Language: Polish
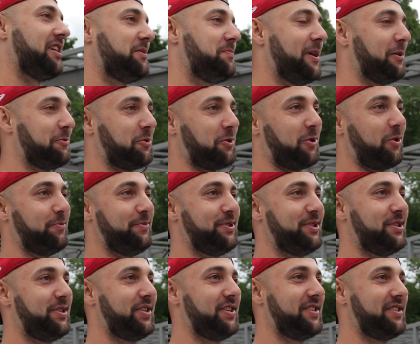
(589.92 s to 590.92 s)
raz miał to
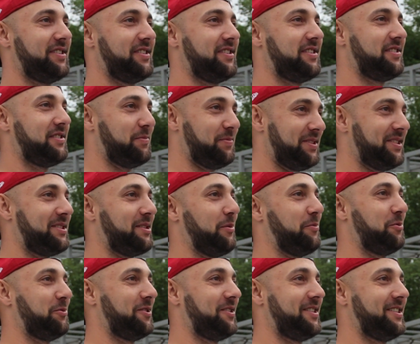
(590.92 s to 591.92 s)
robić, czy byś
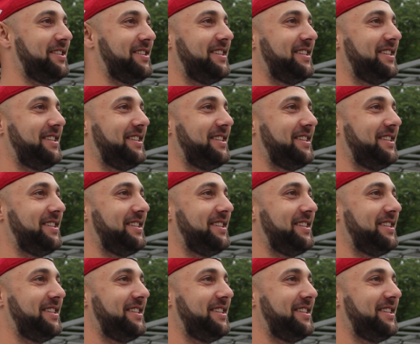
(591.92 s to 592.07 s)
zrobił to?